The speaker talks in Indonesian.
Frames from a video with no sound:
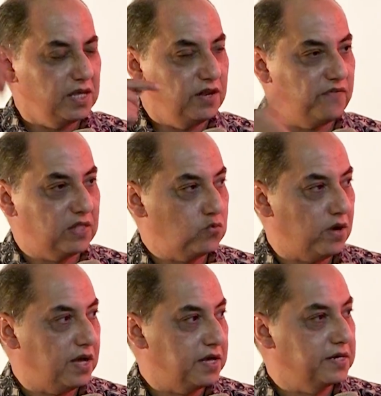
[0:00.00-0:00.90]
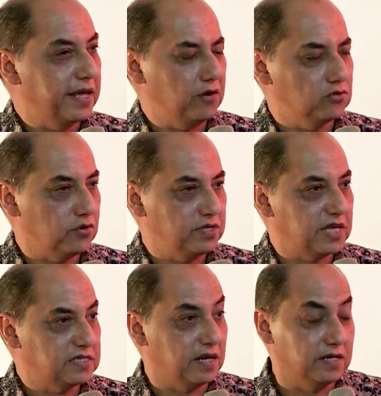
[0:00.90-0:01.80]
ini fatwa dari
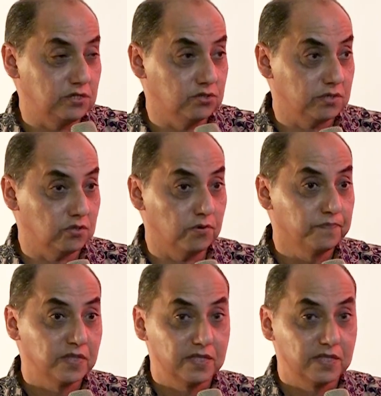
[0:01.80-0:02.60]
otoritas religius itu.